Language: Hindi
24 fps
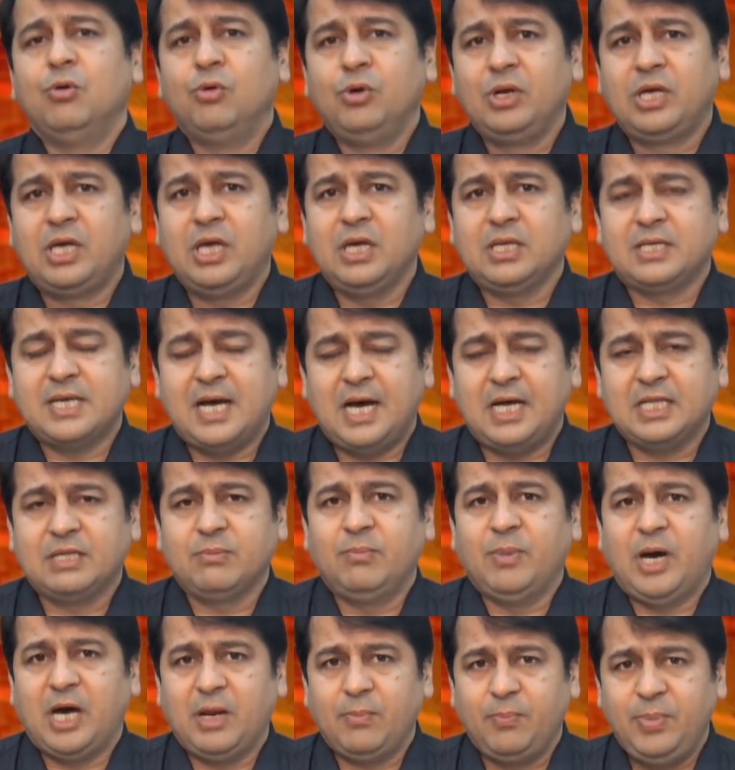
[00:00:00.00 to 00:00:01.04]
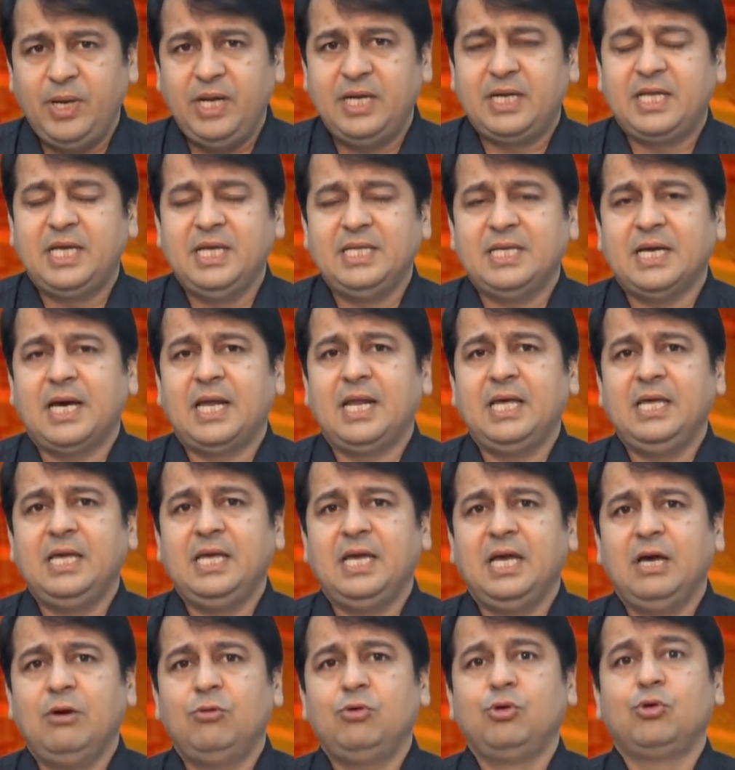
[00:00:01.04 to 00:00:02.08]
उनके साथ मारपीट की जा
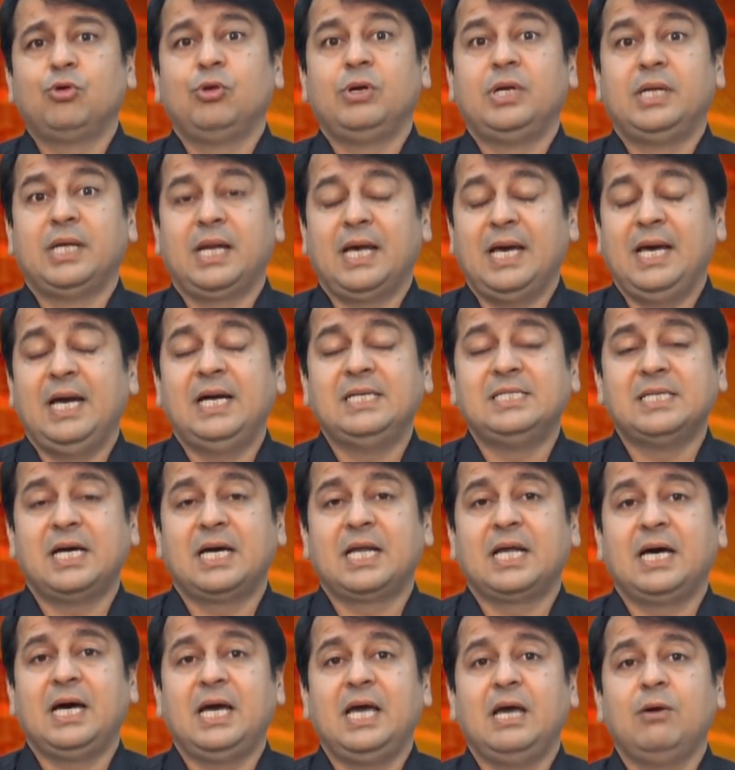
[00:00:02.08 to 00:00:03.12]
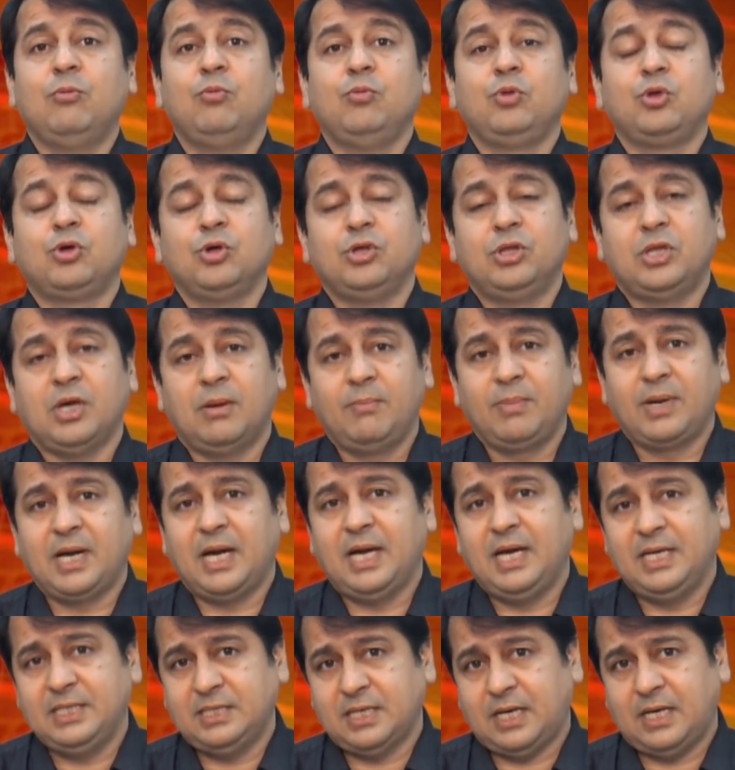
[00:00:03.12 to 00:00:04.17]
रही है उनको डराया जा रहा है उनको
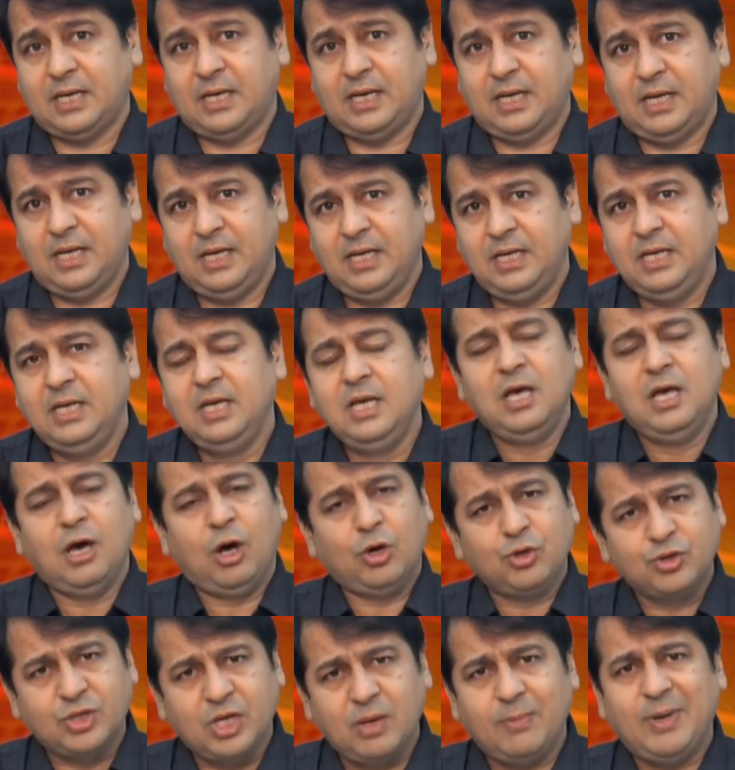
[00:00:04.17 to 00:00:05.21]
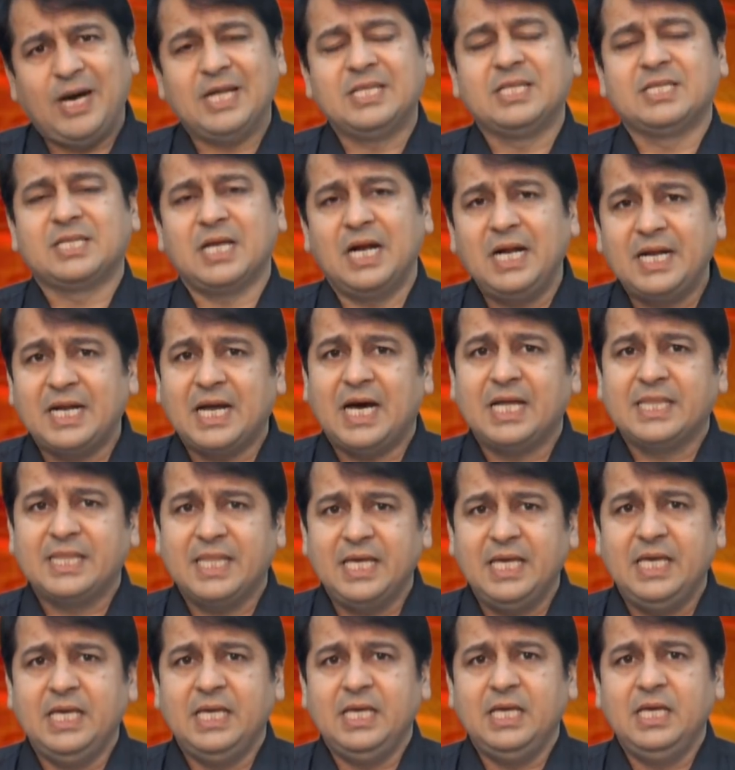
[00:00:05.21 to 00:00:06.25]
धमकाया जा रहा है और उसके बाद रिजल्ट
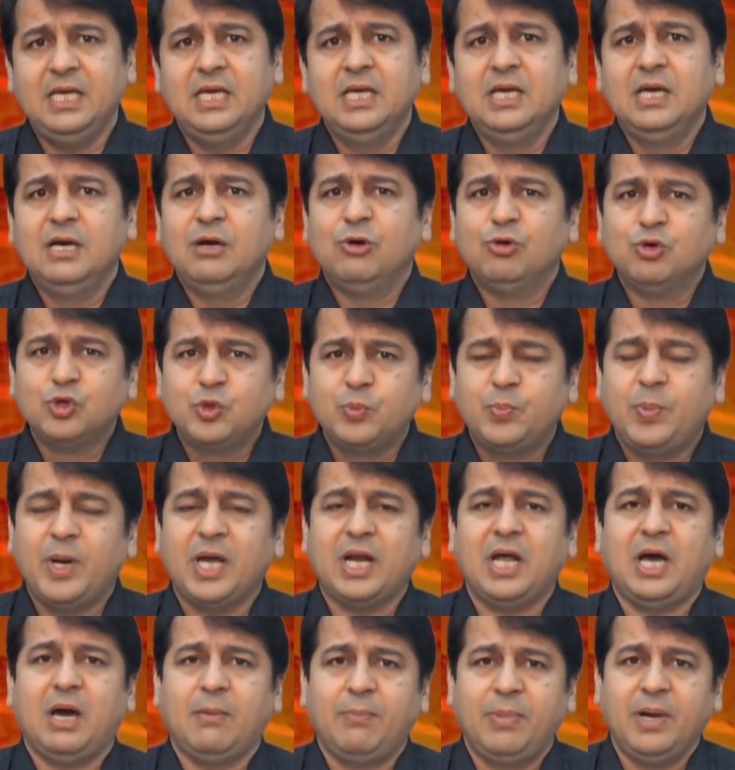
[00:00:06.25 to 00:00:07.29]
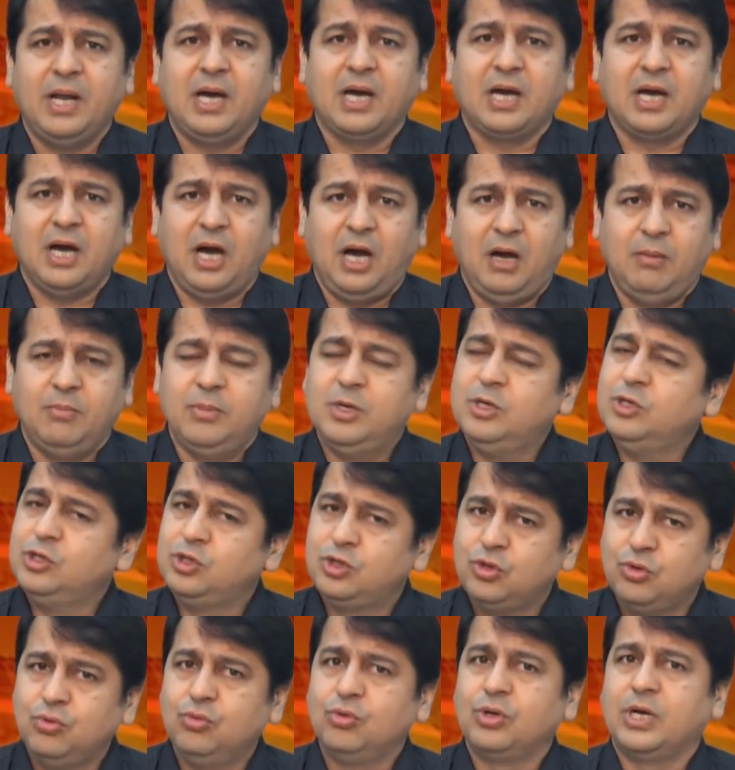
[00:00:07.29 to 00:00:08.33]
आते ही उस पर अपना काम
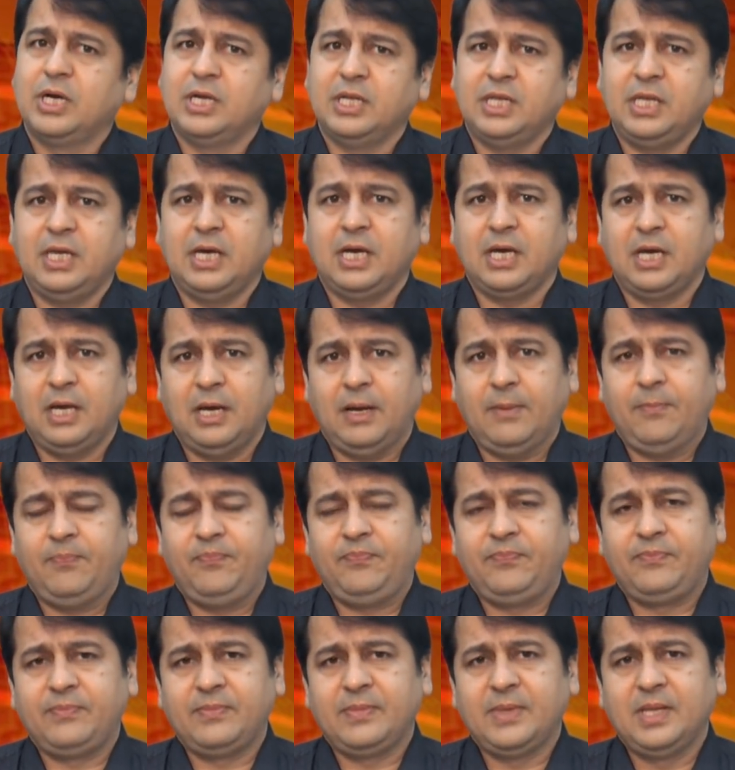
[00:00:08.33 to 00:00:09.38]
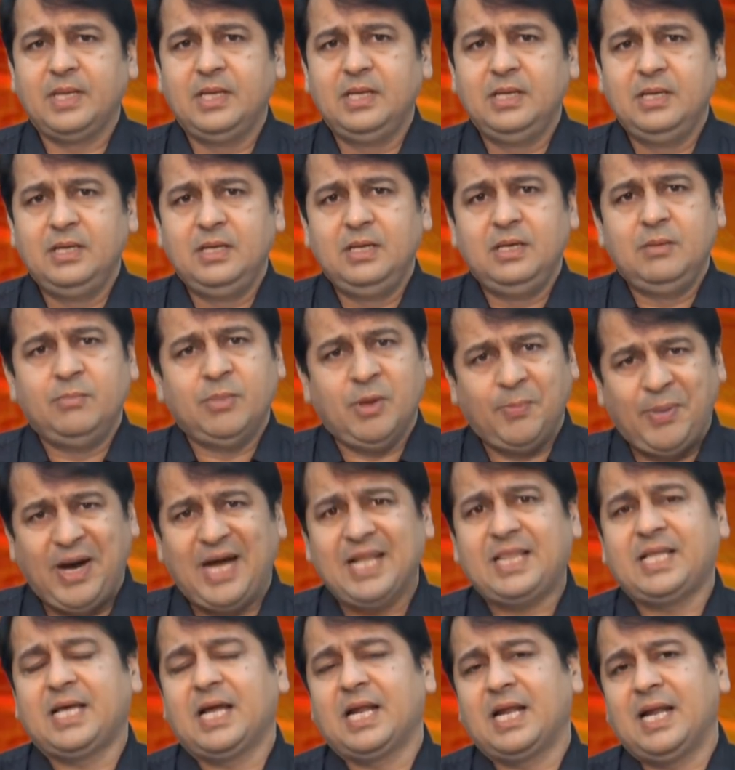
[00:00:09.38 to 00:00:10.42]
शुरू कर दिया गया मैं
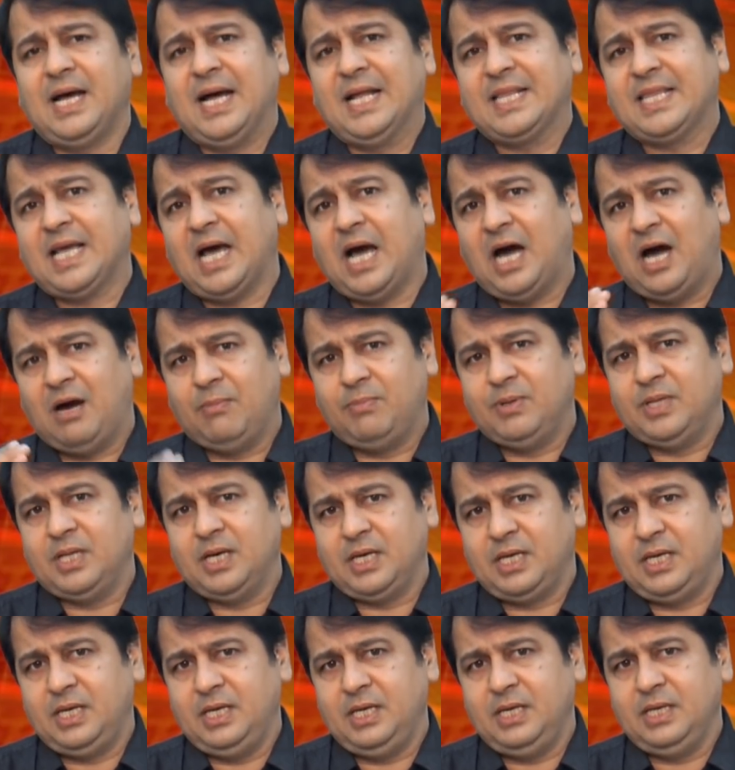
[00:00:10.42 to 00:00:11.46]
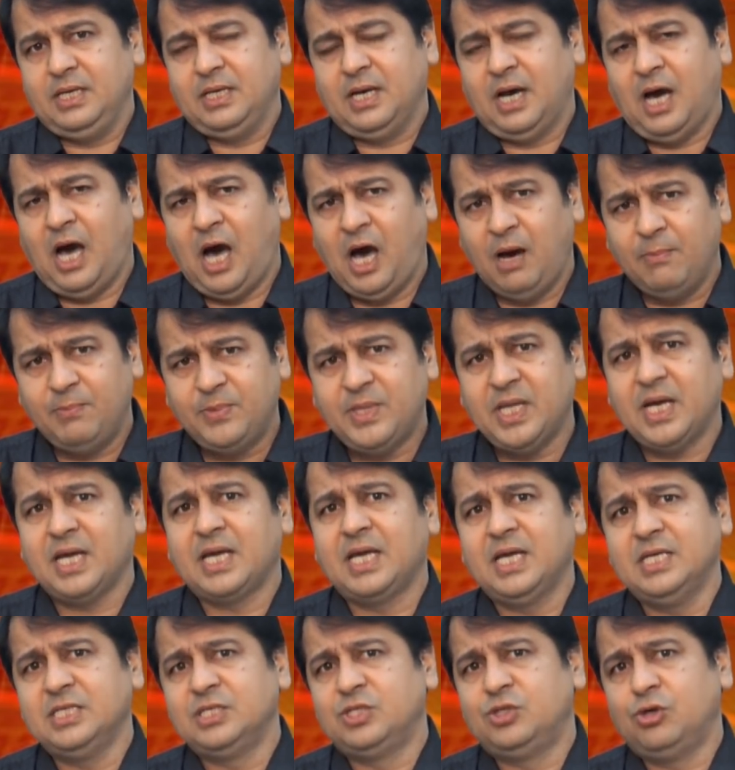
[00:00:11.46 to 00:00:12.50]
बात कर रहा था आपदा की आपदा
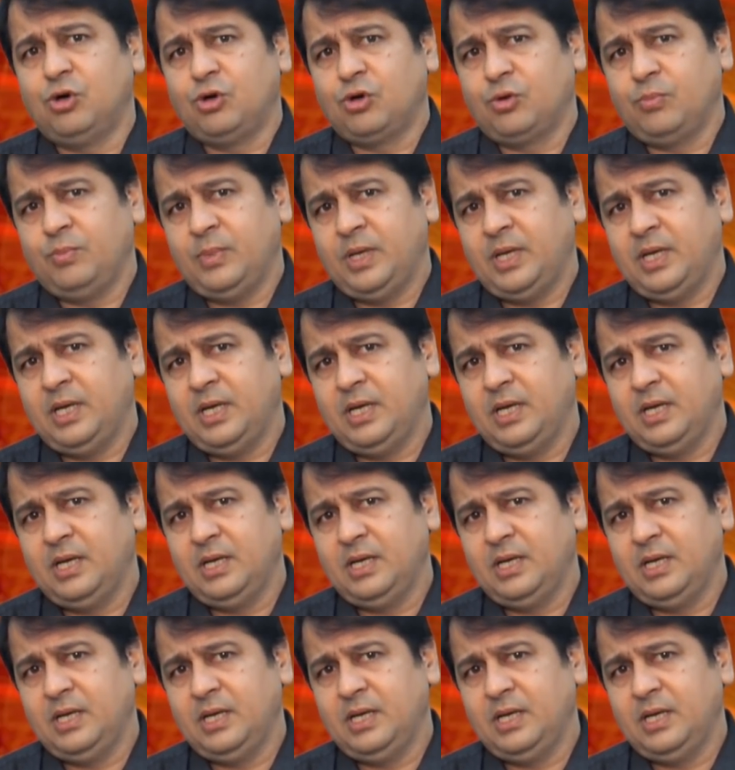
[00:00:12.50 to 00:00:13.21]
के इस दौर में